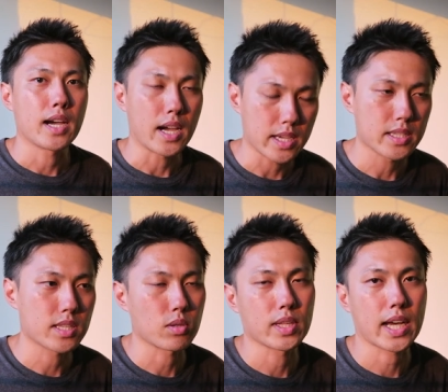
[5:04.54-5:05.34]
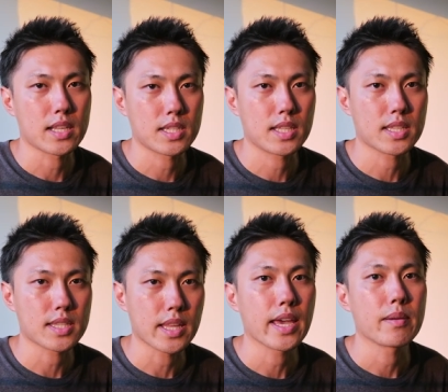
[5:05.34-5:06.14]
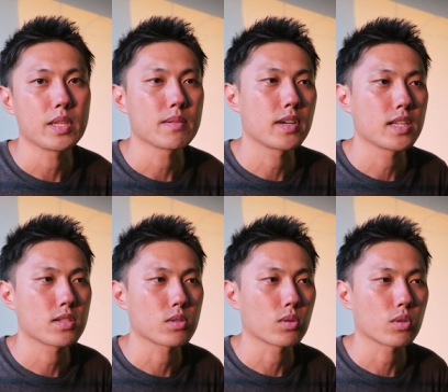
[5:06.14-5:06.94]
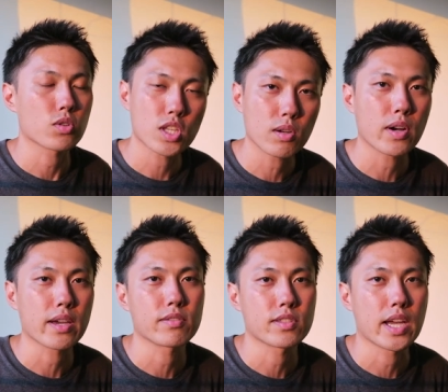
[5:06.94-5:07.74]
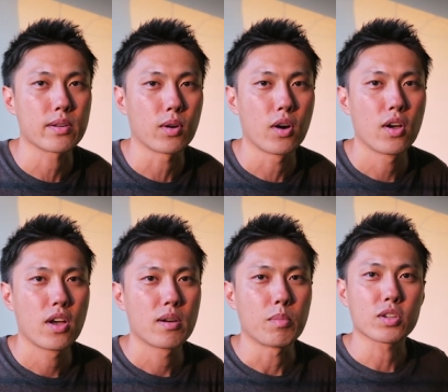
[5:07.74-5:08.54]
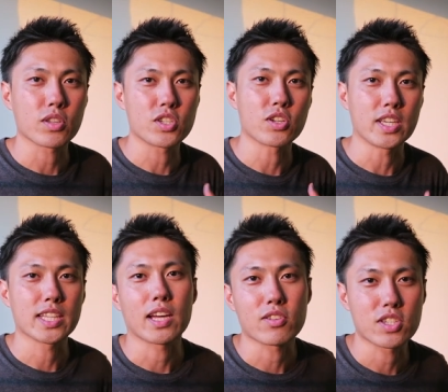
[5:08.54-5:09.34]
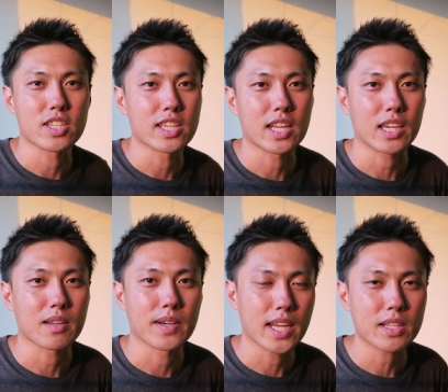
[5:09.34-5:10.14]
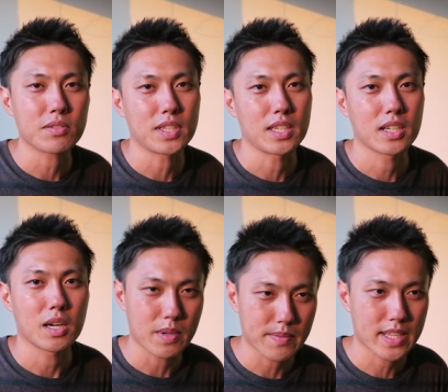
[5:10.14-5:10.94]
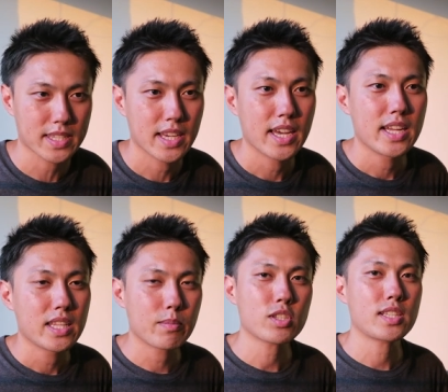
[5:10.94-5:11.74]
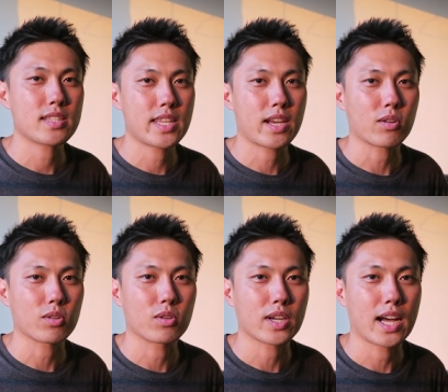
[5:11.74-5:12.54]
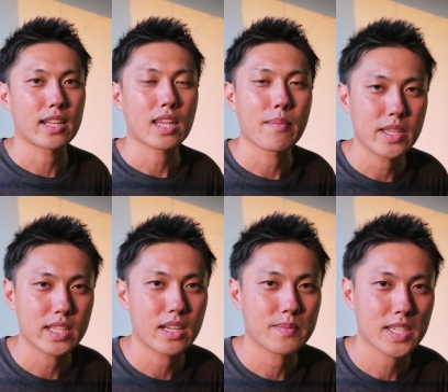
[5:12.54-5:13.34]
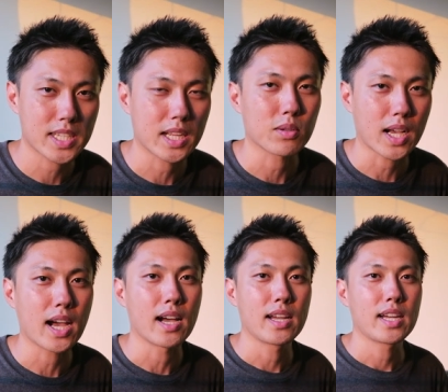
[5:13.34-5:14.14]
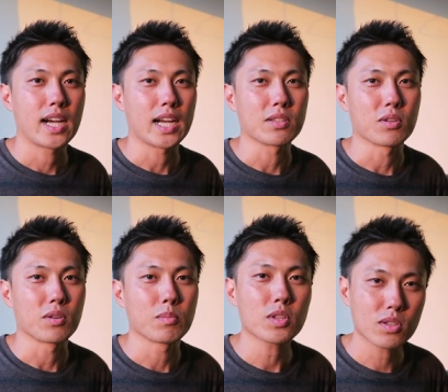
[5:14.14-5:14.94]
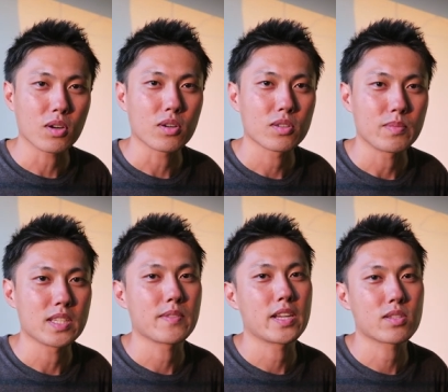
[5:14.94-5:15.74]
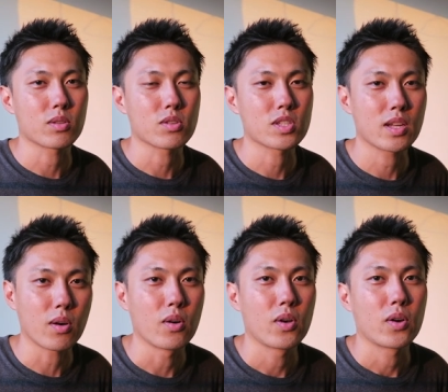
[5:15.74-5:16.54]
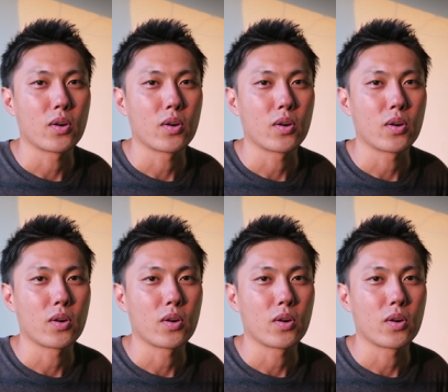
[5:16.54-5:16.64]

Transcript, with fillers: はい、ぜひそんな感じでですね、ミニマリストとしてのライフスタイルを僕と一緒に楽しんでいただければなというふうに思います。で、もしですね、この動画ためになりましたとか、あの、もっとミニマリストとしての